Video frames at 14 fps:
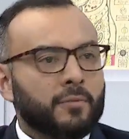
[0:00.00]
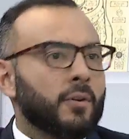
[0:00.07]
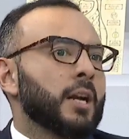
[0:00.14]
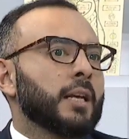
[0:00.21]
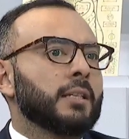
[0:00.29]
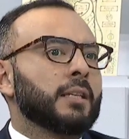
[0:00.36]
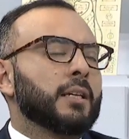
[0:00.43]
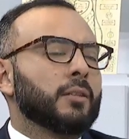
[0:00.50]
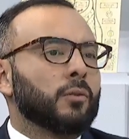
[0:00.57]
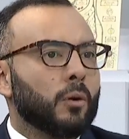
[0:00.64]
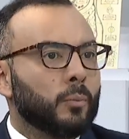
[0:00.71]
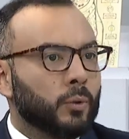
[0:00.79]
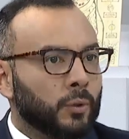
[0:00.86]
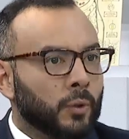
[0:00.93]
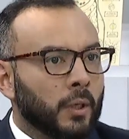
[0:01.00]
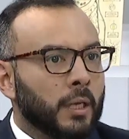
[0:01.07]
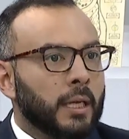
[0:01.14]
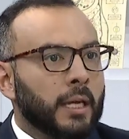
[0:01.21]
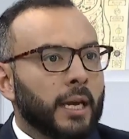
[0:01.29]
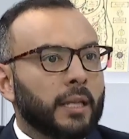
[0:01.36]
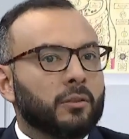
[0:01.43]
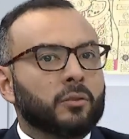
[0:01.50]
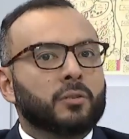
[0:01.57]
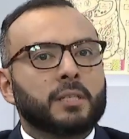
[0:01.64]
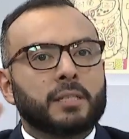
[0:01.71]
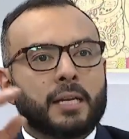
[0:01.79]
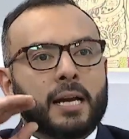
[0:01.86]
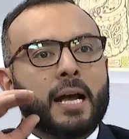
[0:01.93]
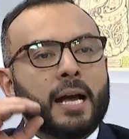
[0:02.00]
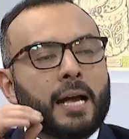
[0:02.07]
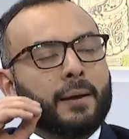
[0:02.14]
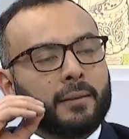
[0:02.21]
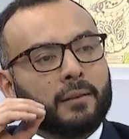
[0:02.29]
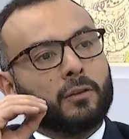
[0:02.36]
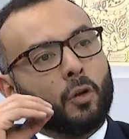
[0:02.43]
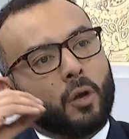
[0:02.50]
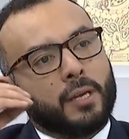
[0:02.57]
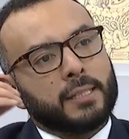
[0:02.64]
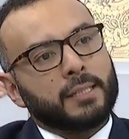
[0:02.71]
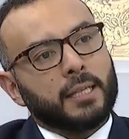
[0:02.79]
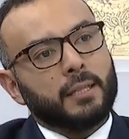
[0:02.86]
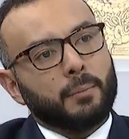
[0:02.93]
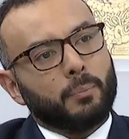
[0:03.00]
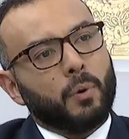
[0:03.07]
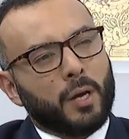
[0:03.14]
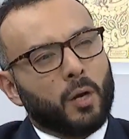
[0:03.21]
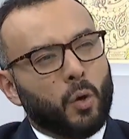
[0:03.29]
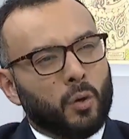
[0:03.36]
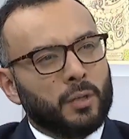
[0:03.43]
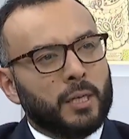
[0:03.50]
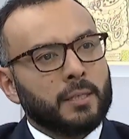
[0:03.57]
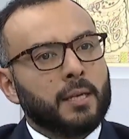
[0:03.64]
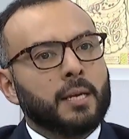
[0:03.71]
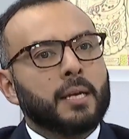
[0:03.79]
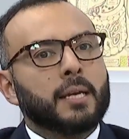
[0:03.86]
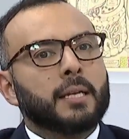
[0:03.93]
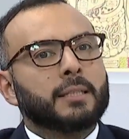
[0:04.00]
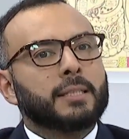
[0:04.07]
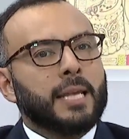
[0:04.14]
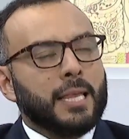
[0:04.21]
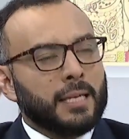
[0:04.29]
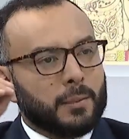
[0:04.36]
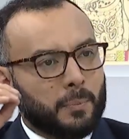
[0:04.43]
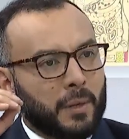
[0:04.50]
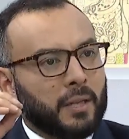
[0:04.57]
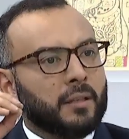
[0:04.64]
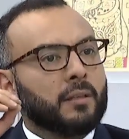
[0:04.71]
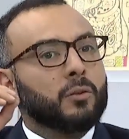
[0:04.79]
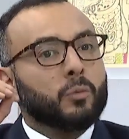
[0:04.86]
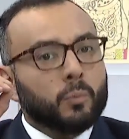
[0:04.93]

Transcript: a la que tiene todo el mundo. Entonces, todo este tipo de cosas se desprenden de un